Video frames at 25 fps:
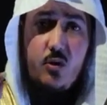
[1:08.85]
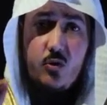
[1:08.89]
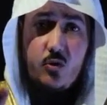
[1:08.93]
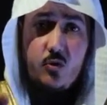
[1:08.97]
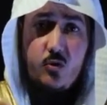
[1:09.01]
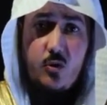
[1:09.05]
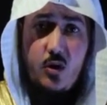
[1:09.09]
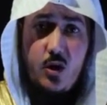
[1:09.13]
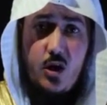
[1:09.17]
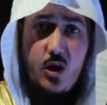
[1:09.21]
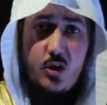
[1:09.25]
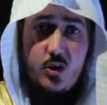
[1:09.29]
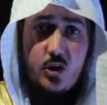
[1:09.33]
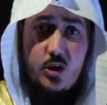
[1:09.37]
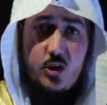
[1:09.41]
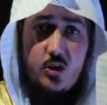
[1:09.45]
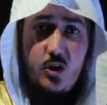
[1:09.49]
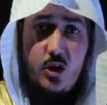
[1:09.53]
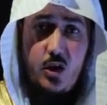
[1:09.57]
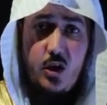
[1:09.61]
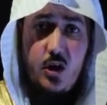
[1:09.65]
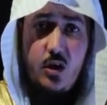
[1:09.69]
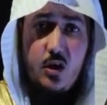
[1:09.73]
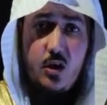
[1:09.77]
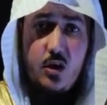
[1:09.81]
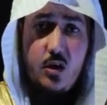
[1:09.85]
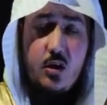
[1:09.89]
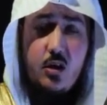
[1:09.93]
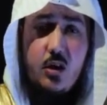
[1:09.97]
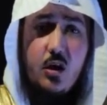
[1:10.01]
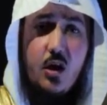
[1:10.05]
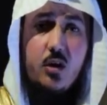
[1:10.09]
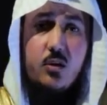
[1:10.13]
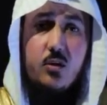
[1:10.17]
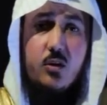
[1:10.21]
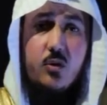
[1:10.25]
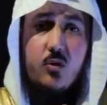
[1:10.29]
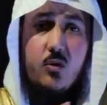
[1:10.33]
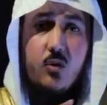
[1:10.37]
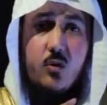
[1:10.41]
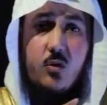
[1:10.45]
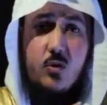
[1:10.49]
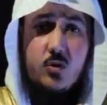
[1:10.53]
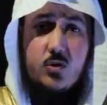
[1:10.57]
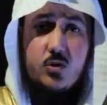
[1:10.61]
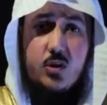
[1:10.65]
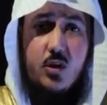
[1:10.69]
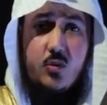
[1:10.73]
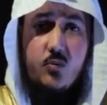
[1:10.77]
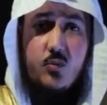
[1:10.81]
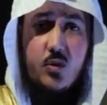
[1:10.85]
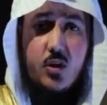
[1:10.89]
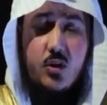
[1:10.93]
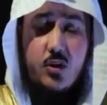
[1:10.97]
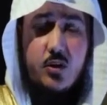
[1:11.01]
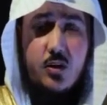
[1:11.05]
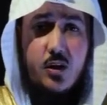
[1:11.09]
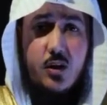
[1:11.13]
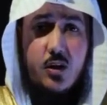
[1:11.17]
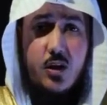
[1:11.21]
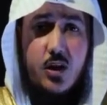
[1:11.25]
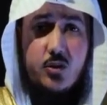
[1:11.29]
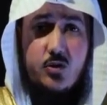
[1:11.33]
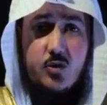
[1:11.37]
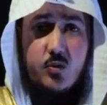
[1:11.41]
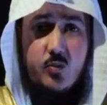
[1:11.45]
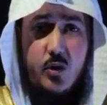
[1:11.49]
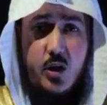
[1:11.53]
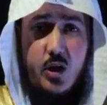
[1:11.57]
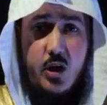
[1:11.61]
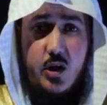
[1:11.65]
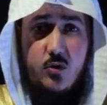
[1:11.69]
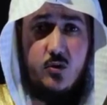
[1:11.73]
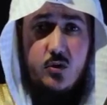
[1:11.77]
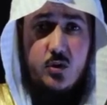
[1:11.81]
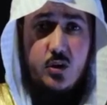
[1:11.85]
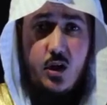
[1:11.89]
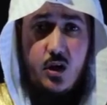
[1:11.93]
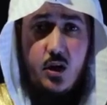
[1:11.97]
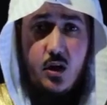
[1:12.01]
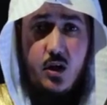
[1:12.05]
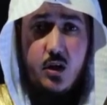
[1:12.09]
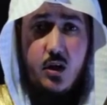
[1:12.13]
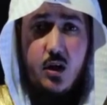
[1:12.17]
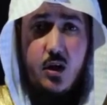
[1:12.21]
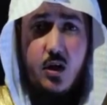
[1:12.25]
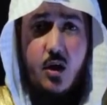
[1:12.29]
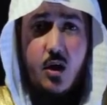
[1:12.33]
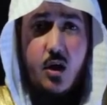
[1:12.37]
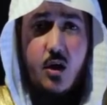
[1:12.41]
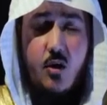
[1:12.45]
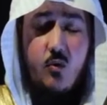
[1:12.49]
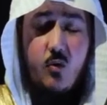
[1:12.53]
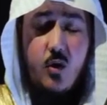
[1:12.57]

اذكر هذا الدعاء لا يضرك شيء بإذن الله سبحانه وتعالى